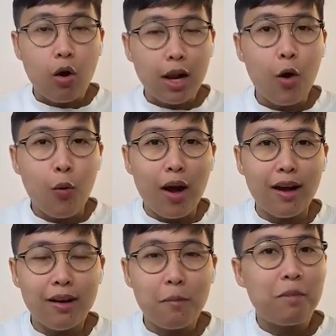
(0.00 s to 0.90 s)
ใจของเรา
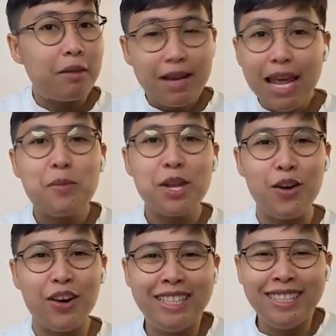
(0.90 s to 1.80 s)
อะมันไม่ได้ไม่
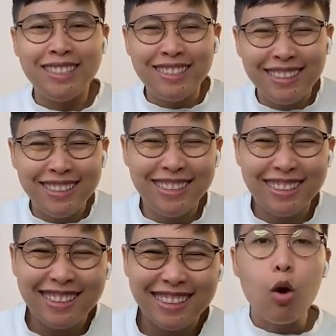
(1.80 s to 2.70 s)
นอน
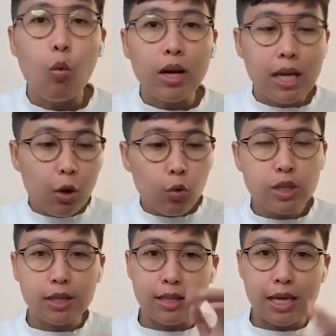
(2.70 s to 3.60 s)
วันนี้เรา
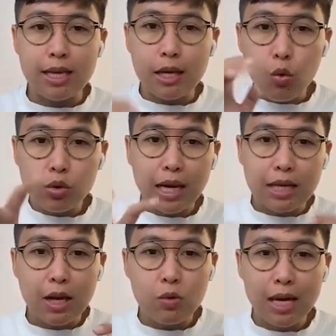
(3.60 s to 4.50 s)
รู้สึกเสียใจทุก
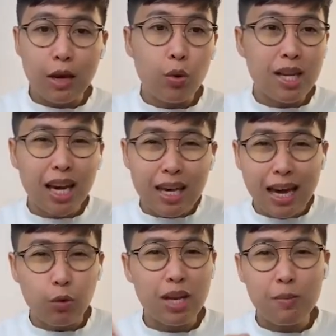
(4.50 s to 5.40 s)
ใจเศร้าใจวันนี้ข
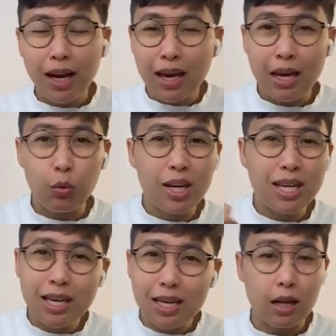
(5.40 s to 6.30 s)
ยันวันนี้ไม่ขยันวัน
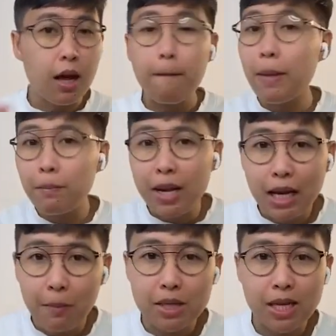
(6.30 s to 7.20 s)
นี้ขี้เกียจมันเป็
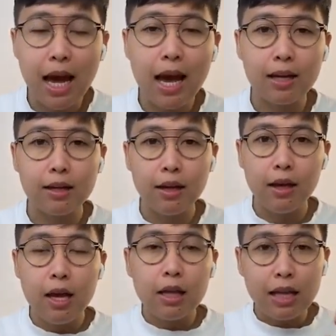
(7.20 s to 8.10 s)
นธรรมชาติ
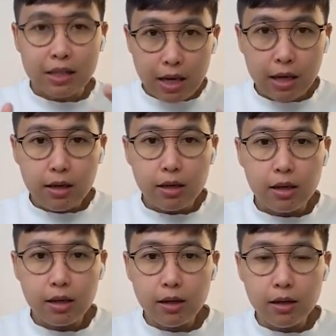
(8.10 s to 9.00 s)
แต่สิ่งหนึ่
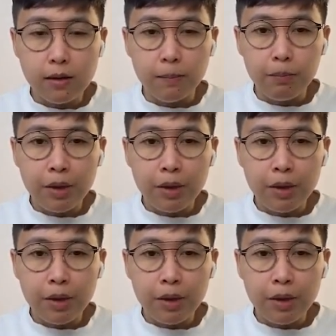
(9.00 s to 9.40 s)
งคือ